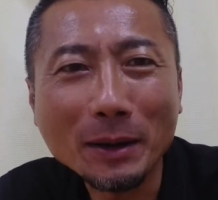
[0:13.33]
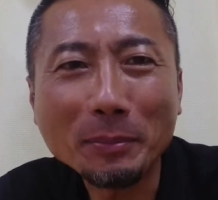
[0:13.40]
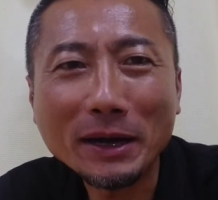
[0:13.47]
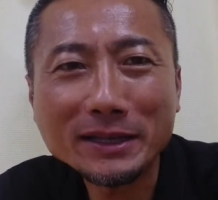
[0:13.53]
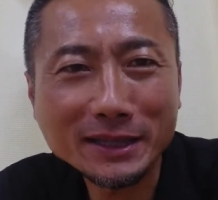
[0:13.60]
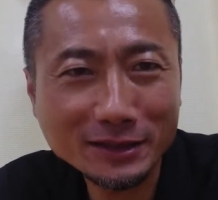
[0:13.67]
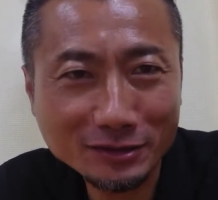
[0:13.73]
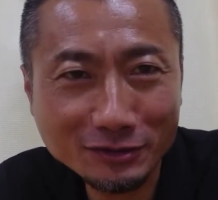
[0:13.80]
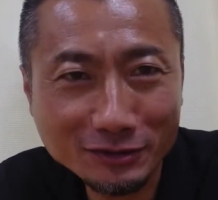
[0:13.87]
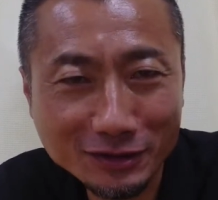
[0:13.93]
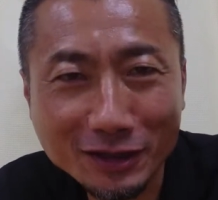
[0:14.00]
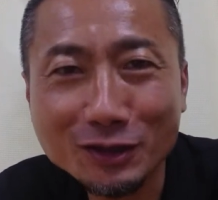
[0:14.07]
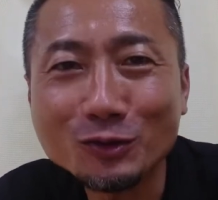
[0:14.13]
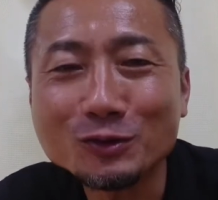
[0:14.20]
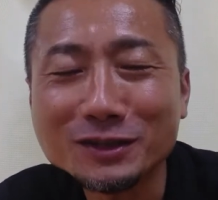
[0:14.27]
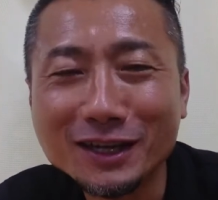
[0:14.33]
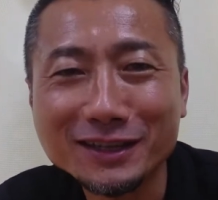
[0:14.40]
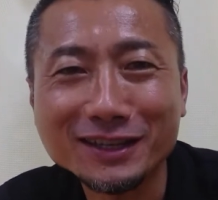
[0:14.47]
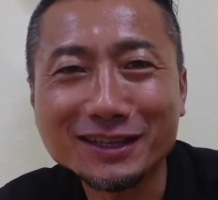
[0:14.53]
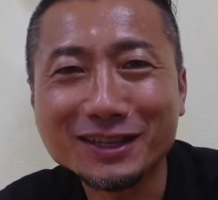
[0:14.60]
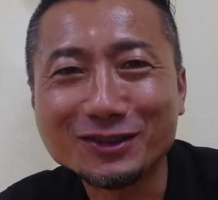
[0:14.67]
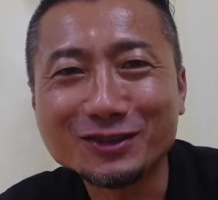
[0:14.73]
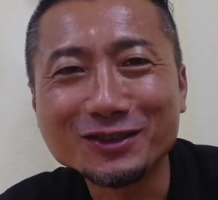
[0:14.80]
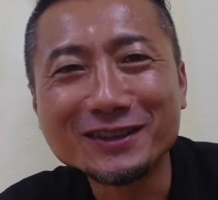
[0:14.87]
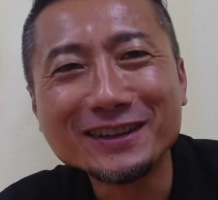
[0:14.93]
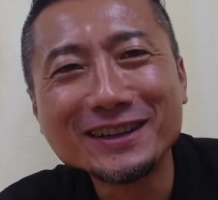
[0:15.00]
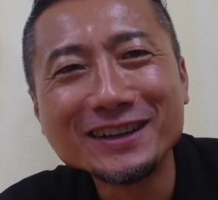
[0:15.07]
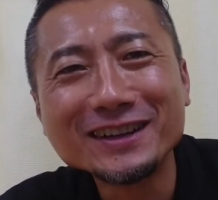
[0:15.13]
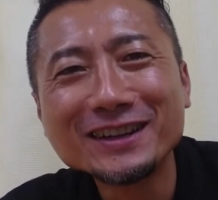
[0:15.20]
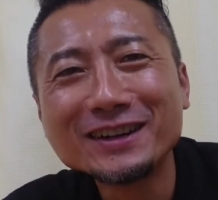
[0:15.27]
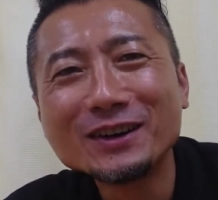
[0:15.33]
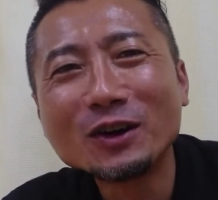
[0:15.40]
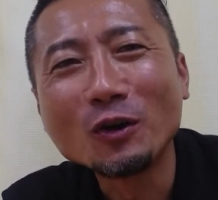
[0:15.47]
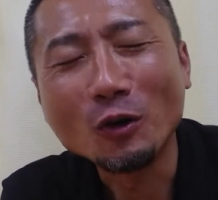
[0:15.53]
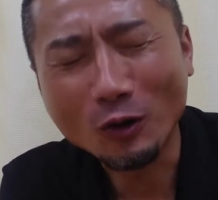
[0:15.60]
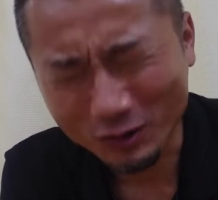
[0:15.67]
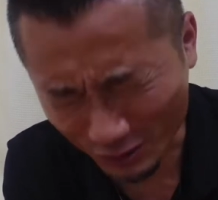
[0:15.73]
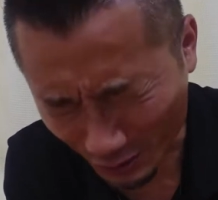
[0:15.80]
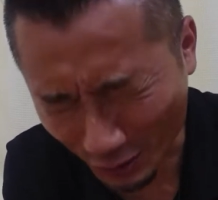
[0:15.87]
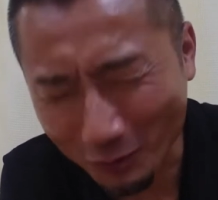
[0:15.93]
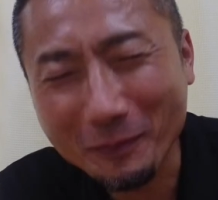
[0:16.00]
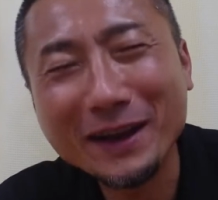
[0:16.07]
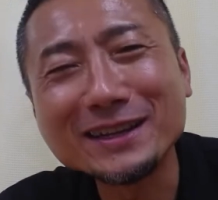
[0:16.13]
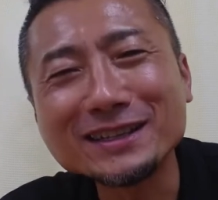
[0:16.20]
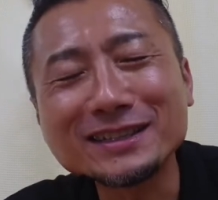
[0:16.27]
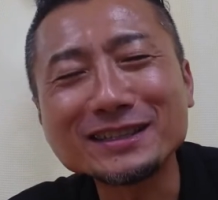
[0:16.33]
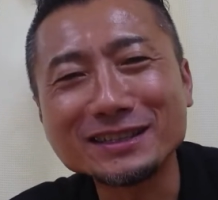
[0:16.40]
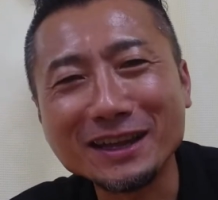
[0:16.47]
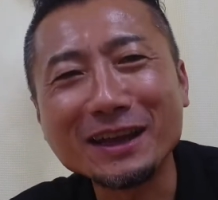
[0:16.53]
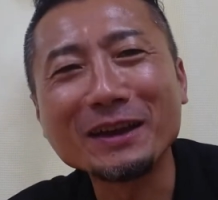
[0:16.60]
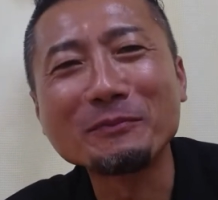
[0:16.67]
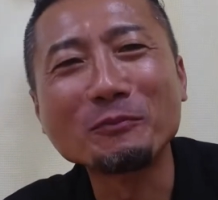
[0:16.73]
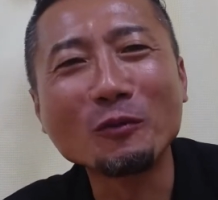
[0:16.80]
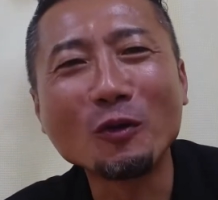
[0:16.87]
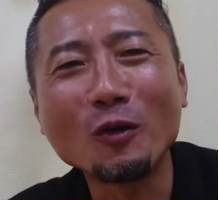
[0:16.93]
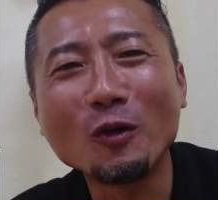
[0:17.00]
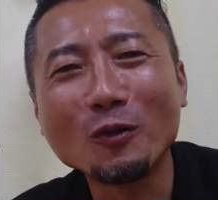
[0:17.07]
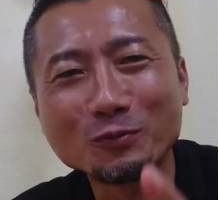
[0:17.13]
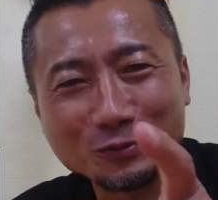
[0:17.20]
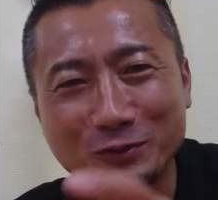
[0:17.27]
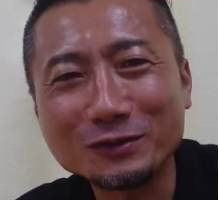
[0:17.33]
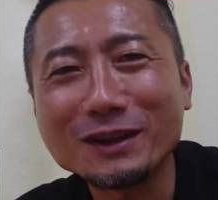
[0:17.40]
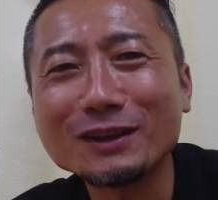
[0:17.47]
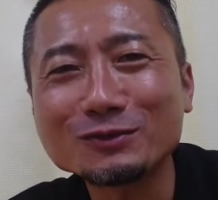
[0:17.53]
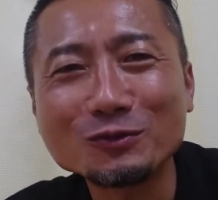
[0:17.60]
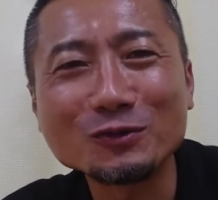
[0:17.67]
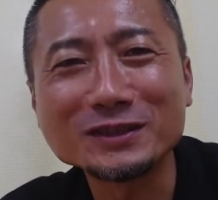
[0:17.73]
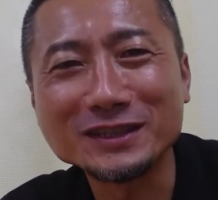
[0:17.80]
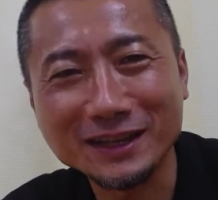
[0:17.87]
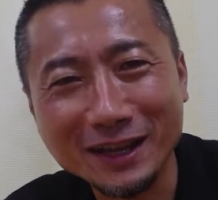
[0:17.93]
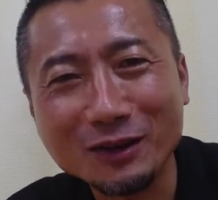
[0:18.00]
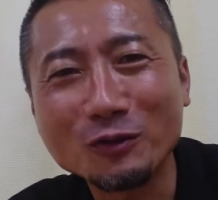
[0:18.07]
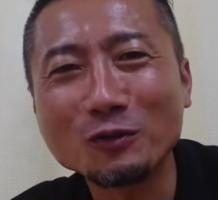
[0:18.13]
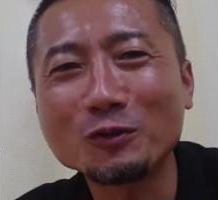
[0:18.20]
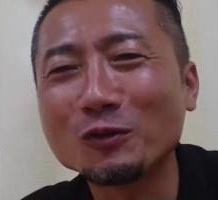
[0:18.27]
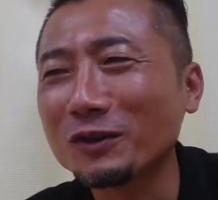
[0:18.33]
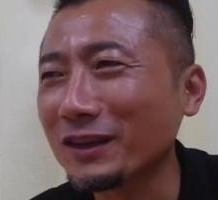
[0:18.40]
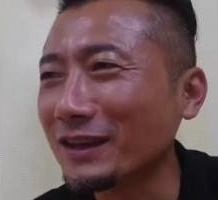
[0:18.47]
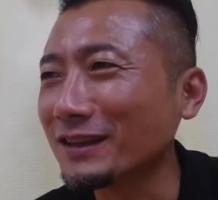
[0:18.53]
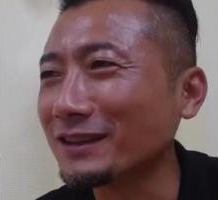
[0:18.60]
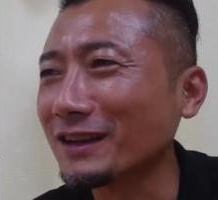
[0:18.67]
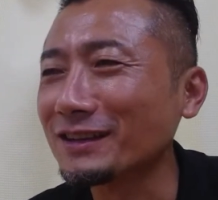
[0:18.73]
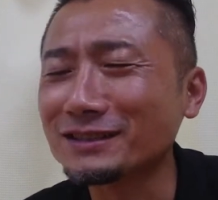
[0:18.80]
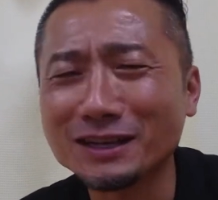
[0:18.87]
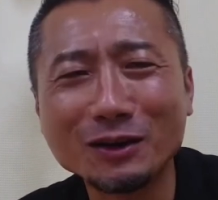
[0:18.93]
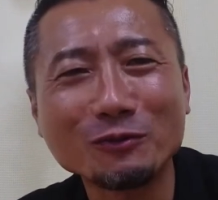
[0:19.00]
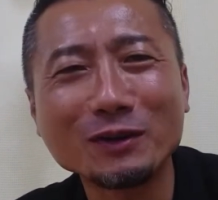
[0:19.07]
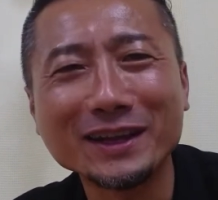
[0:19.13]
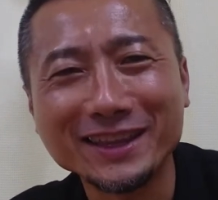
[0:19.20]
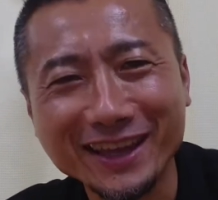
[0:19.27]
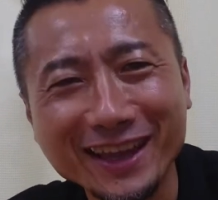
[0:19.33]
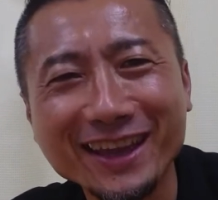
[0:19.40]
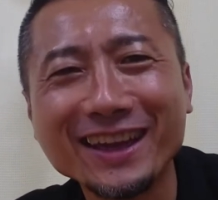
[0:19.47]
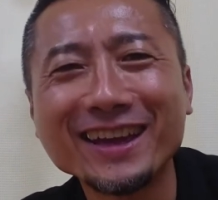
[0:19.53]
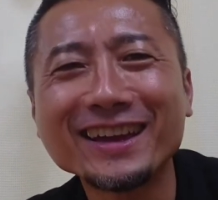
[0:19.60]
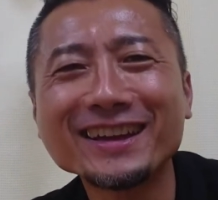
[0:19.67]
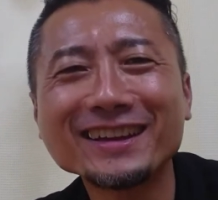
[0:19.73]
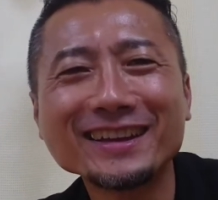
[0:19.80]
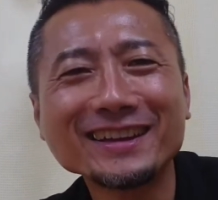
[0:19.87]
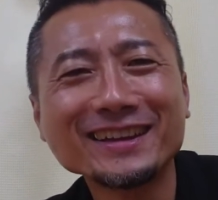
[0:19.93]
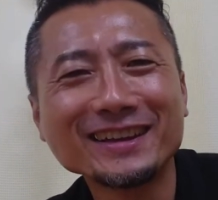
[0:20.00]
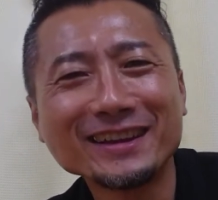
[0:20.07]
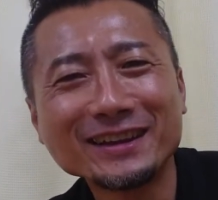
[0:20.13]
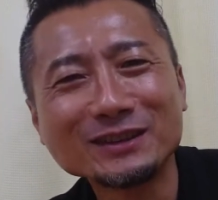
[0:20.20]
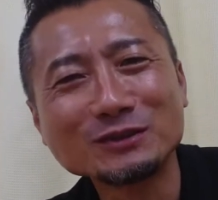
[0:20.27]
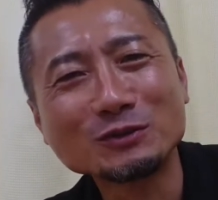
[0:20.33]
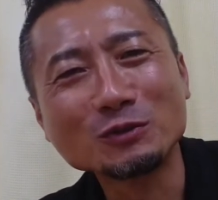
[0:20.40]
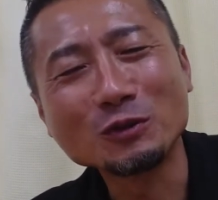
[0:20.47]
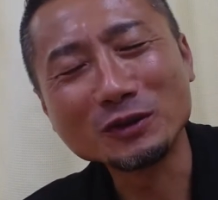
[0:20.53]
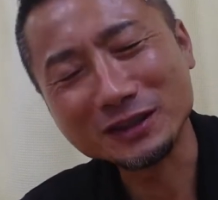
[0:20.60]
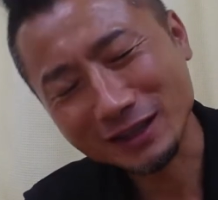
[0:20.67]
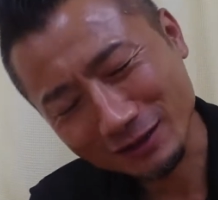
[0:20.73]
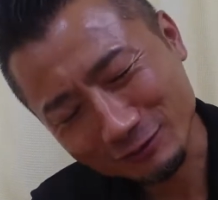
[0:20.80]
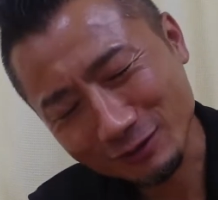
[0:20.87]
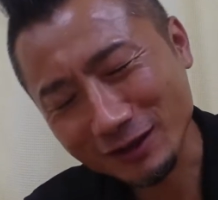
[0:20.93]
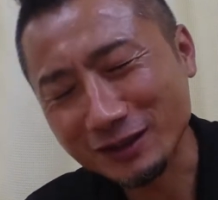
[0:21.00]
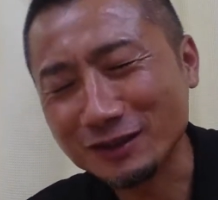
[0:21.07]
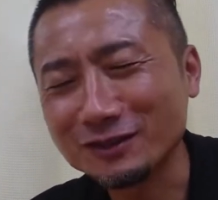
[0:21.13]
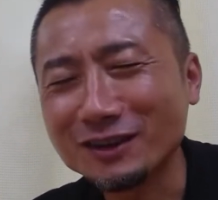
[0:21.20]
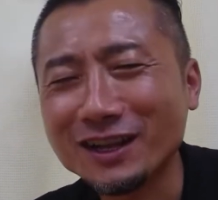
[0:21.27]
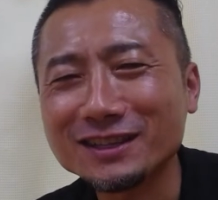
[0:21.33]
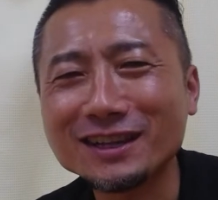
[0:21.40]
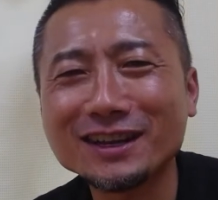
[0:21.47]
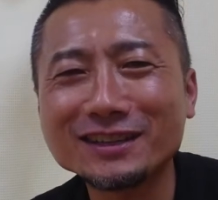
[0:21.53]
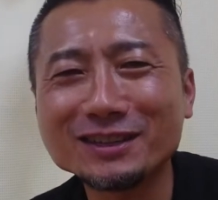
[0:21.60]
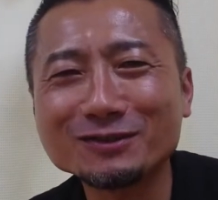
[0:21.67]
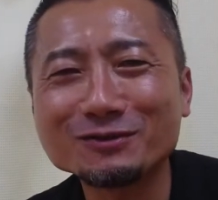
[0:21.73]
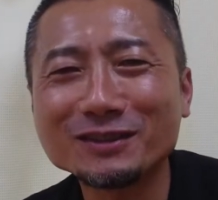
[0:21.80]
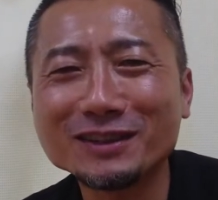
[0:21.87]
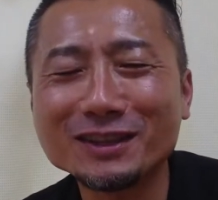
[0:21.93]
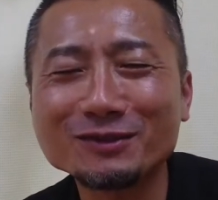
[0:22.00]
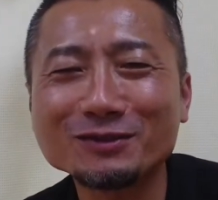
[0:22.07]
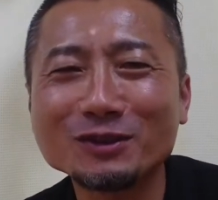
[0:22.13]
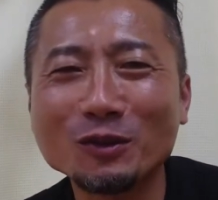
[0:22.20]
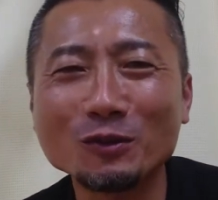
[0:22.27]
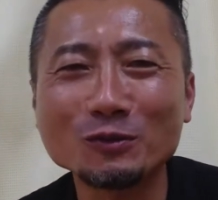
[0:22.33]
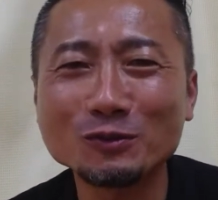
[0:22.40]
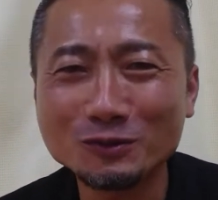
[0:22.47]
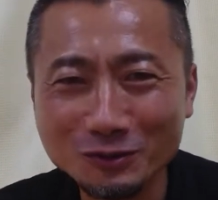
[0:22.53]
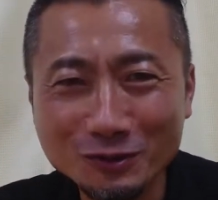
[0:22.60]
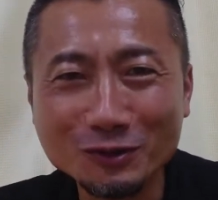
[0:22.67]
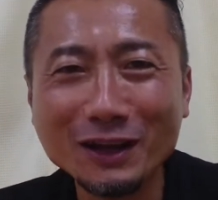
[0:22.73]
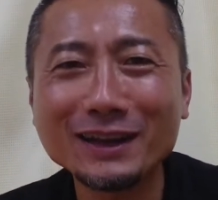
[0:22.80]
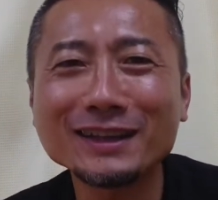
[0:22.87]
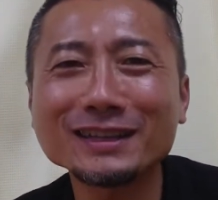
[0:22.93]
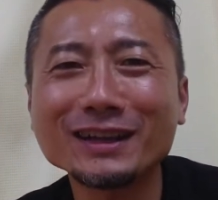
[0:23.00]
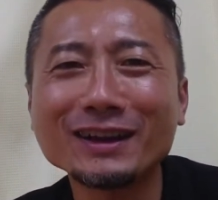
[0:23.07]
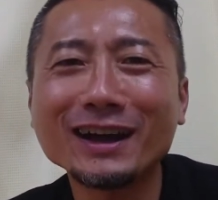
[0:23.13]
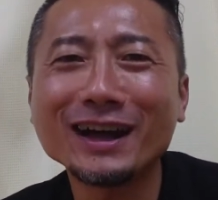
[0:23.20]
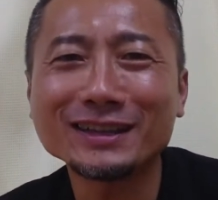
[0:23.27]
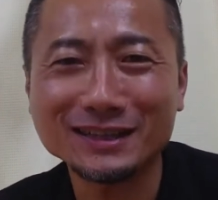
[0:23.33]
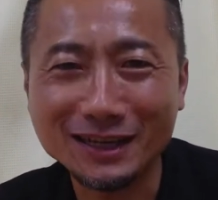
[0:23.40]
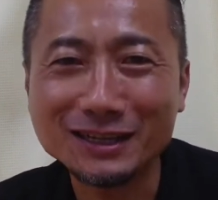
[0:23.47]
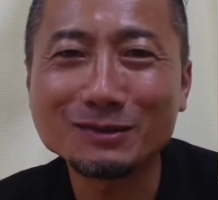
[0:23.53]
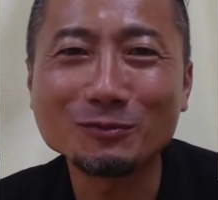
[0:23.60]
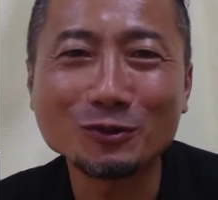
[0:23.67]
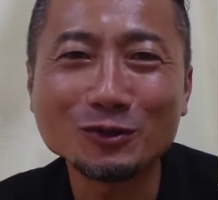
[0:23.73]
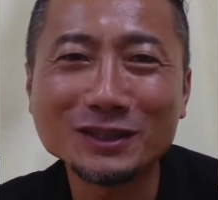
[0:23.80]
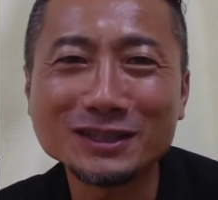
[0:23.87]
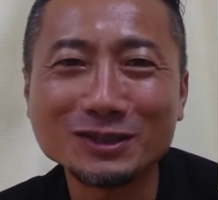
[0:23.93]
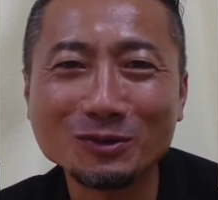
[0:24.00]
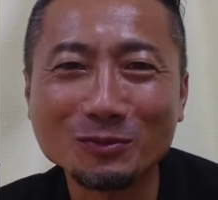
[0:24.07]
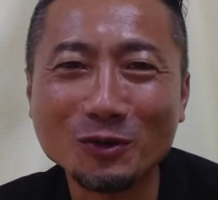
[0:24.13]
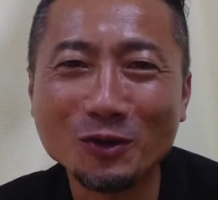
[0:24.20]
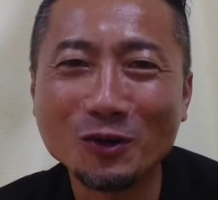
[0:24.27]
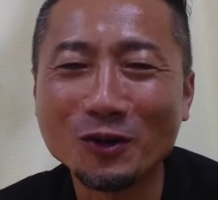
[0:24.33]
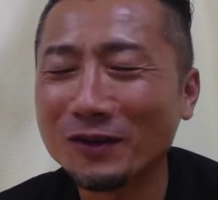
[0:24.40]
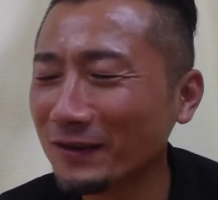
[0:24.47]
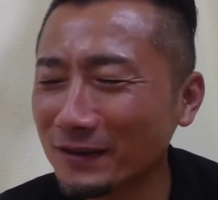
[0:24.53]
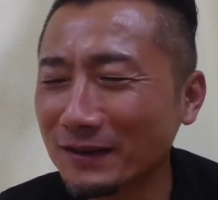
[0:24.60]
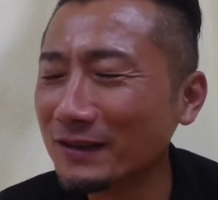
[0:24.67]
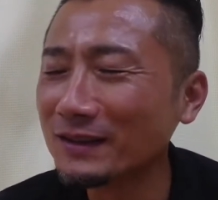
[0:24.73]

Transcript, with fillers: やばいですって表示が出てる本当毎日ねもうフル稼働にねこの携帯ちゃんはね動いてくれてる働いてくれてるんで本当あなた働き者ですよも